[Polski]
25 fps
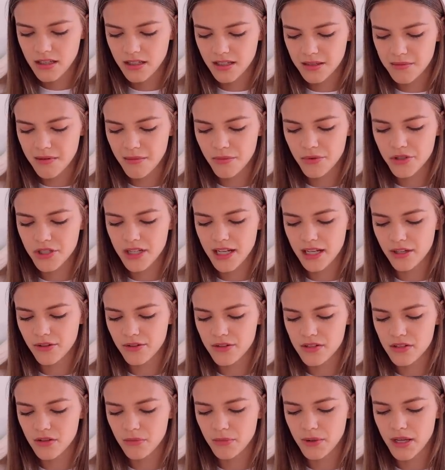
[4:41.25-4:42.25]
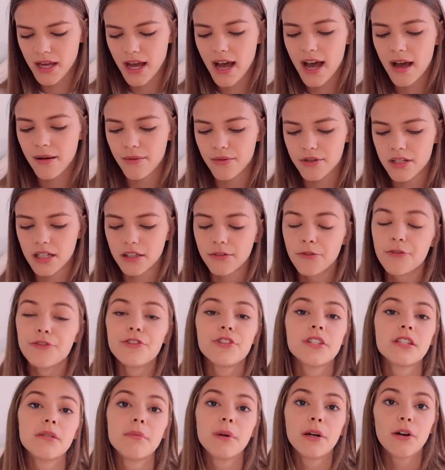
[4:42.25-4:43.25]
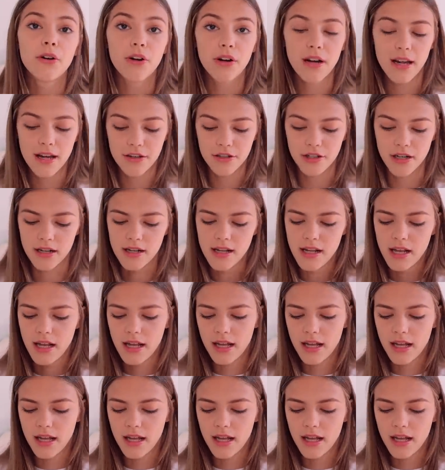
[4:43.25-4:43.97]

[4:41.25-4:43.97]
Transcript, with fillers: Chyba można jakoś sobie, a można tworzyć sobie kolaże.